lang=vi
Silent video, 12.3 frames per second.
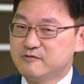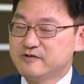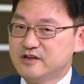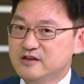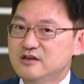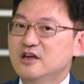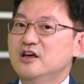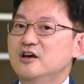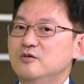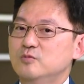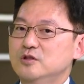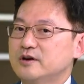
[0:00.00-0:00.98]
Phần lớn
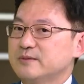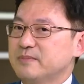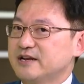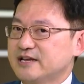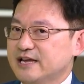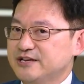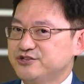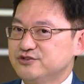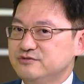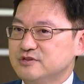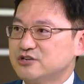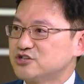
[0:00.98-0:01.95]
phương pháp điều trị y
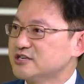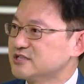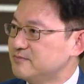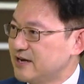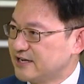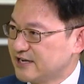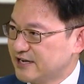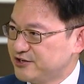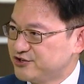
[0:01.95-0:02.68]
khoa là điều chỉnh